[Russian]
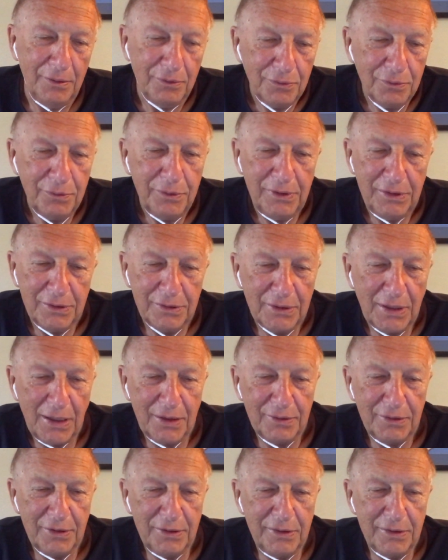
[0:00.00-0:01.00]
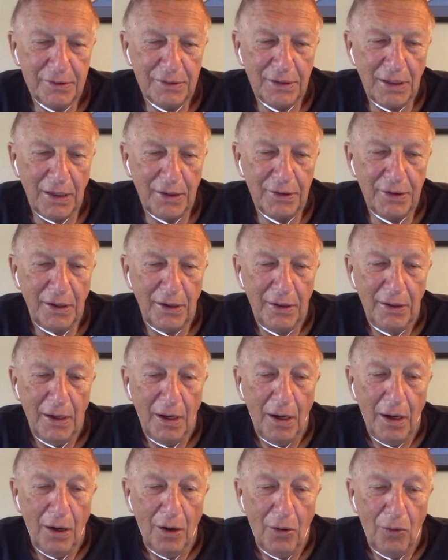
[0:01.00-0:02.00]
Ну, не надо, не надо.
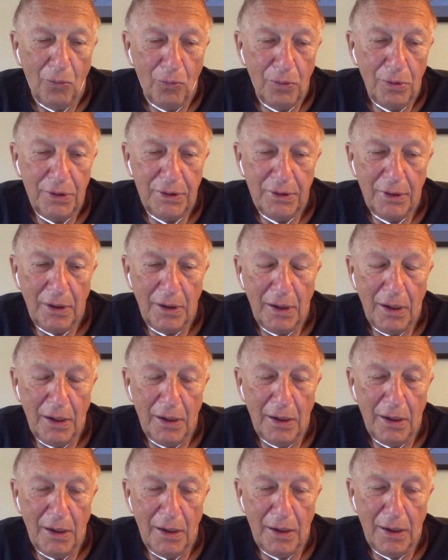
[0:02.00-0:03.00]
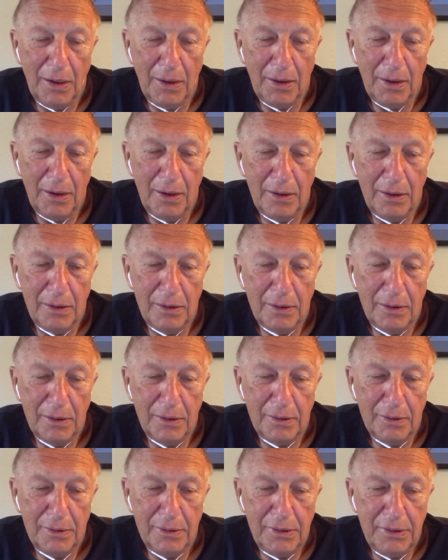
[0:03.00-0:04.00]
Он а,
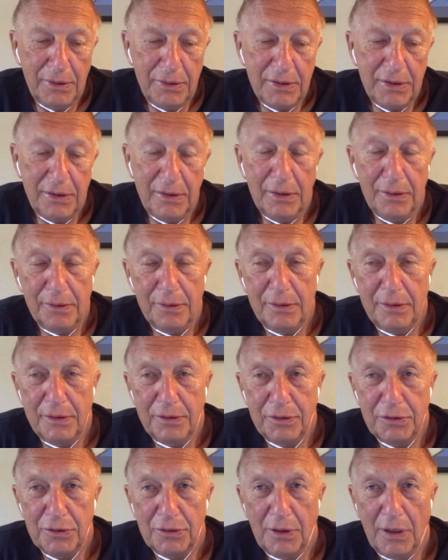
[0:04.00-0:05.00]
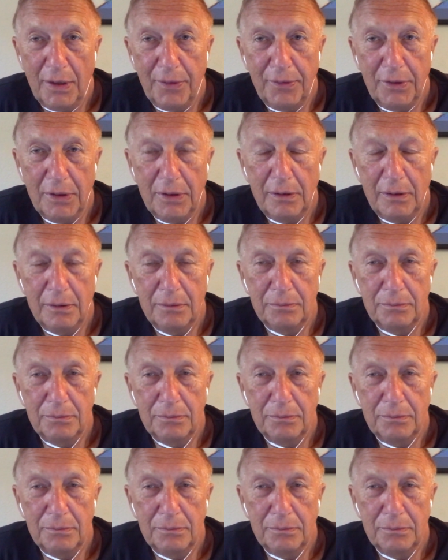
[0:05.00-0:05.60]
а, интересный человек.